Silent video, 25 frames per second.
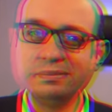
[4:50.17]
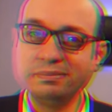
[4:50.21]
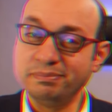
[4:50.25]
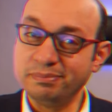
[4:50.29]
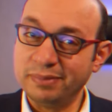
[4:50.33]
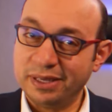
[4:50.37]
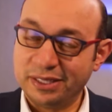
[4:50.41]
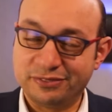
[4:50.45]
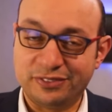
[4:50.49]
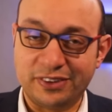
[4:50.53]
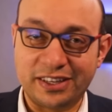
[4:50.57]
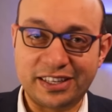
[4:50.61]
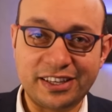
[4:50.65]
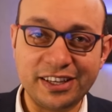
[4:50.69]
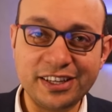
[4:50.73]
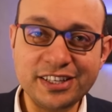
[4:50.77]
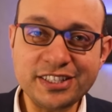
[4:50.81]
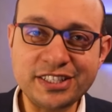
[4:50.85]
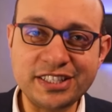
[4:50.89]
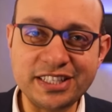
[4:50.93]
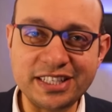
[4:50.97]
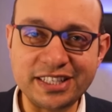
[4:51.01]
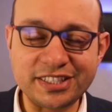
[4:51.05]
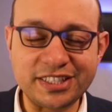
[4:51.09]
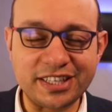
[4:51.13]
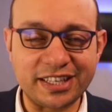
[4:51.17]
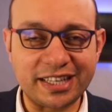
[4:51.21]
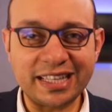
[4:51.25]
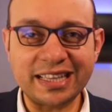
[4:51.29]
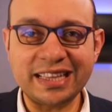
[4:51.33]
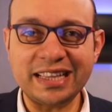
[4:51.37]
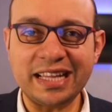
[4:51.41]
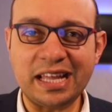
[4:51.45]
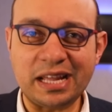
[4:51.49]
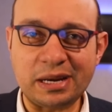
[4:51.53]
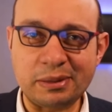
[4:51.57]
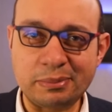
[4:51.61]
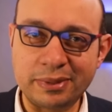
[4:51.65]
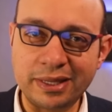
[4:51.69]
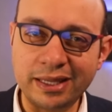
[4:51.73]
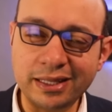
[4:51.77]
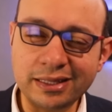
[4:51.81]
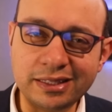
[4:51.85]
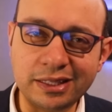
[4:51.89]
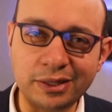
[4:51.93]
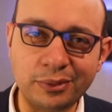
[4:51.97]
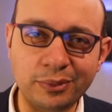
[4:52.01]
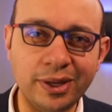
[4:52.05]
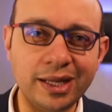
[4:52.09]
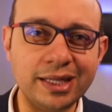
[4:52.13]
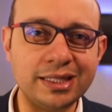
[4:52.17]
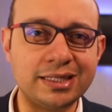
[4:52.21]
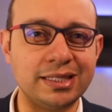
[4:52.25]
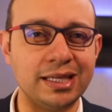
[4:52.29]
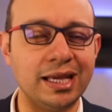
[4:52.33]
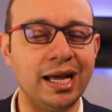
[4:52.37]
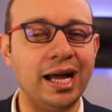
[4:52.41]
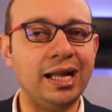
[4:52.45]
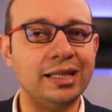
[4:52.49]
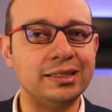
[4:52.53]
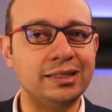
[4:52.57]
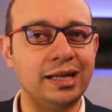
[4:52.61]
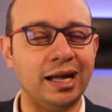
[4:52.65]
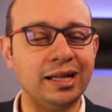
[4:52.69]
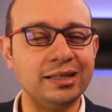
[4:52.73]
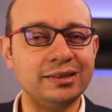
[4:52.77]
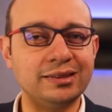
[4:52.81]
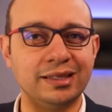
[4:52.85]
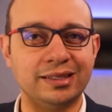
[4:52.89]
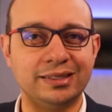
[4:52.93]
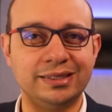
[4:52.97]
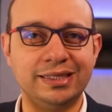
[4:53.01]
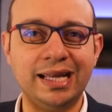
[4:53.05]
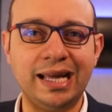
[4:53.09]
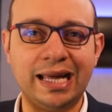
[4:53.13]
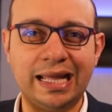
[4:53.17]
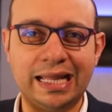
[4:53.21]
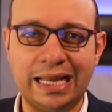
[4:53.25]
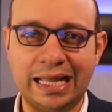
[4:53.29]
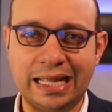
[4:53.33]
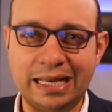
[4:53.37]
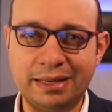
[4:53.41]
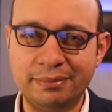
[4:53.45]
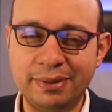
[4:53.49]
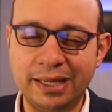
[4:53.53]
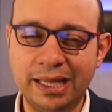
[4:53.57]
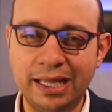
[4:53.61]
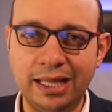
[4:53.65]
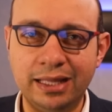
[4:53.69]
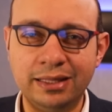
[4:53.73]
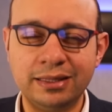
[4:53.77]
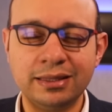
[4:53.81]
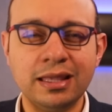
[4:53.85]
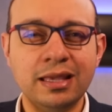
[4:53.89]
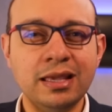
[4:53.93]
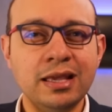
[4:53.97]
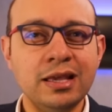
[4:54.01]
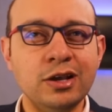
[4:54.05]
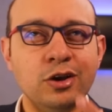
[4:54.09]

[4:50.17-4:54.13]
ما تفكرش ان شركات العربيات دلوقتي قاعده حاطه قضيه على قلبها